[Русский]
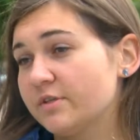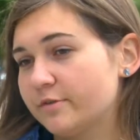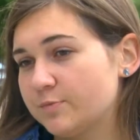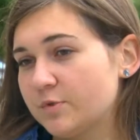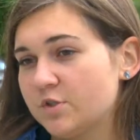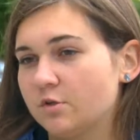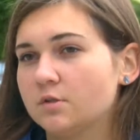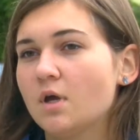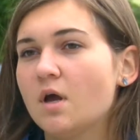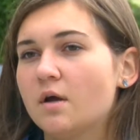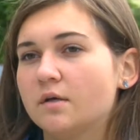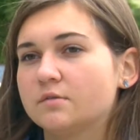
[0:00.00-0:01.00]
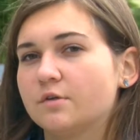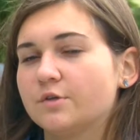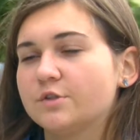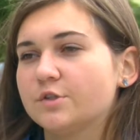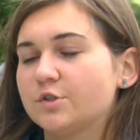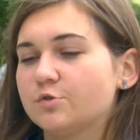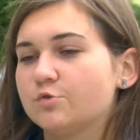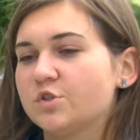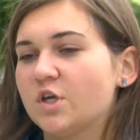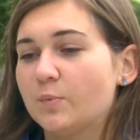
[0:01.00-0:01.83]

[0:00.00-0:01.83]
его спасет от какой-то грядущей